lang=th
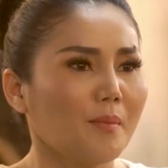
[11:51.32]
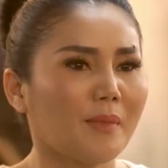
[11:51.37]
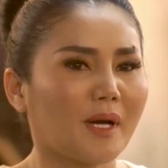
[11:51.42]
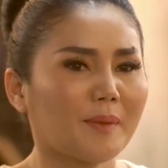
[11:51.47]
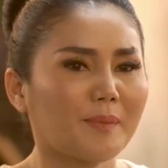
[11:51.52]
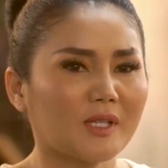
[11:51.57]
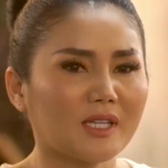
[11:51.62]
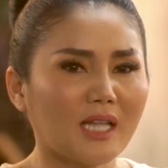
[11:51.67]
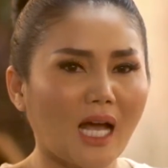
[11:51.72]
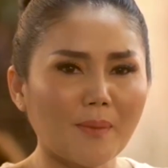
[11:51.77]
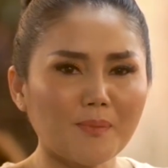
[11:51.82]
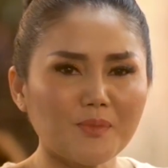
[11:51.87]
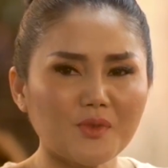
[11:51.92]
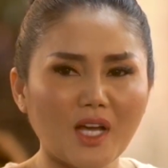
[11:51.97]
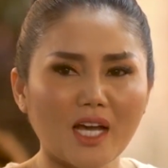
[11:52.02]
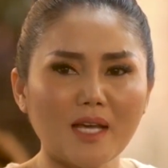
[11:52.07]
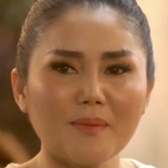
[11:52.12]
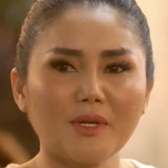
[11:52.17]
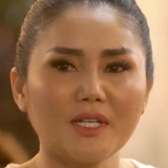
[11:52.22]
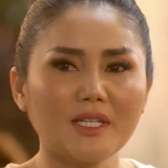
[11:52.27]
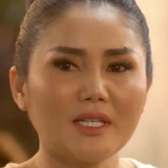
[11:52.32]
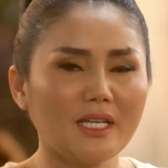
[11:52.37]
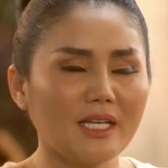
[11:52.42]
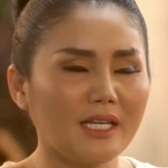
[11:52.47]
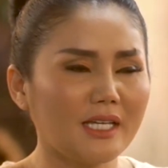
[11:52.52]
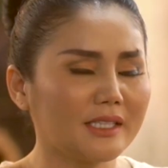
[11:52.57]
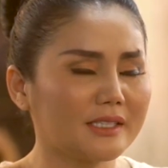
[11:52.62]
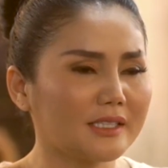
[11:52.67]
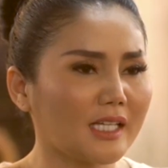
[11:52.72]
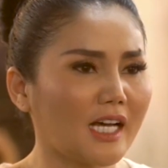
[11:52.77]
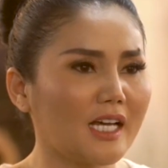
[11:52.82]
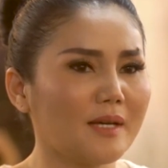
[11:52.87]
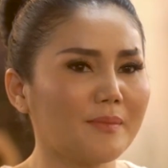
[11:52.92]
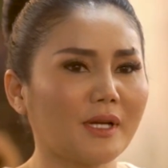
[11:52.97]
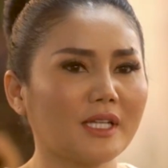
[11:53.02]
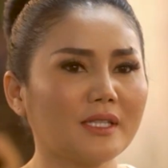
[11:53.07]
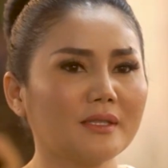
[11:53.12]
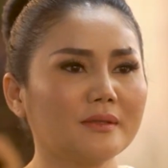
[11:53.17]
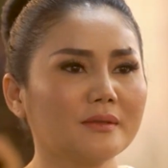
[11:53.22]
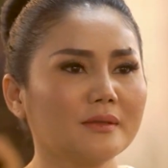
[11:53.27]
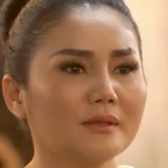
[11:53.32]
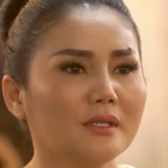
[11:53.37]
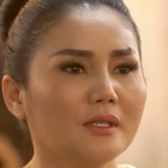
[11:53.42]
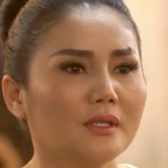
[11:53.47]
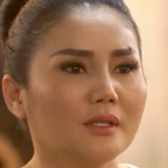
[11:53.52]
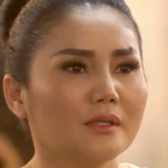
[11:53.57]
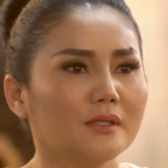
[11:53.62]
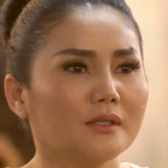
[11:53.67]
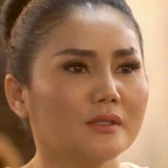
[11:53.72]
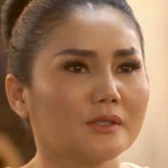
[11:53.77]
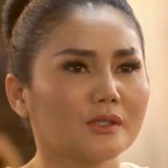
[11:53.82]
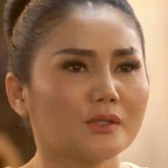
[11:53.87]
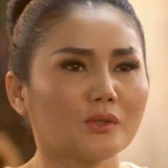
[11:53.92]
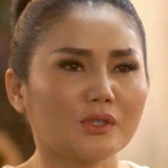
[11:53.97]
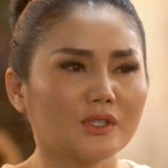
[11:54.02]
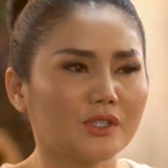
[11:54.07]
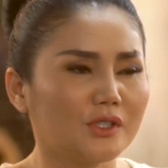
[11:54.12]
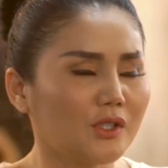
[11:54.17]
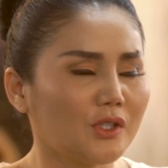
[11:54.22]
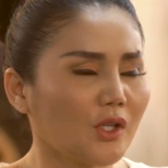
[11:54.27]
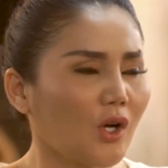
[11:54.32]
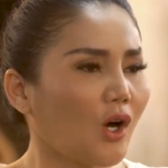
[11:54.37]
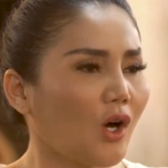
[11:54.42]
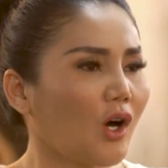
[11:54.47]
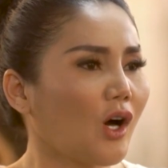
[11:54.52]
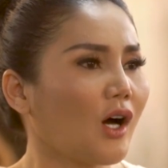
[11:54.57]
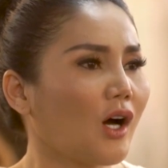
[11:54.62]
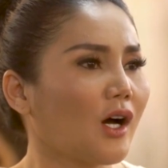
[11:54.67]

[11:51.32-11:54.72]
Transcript: มันประทับใจมันดีใจมันสุดยอด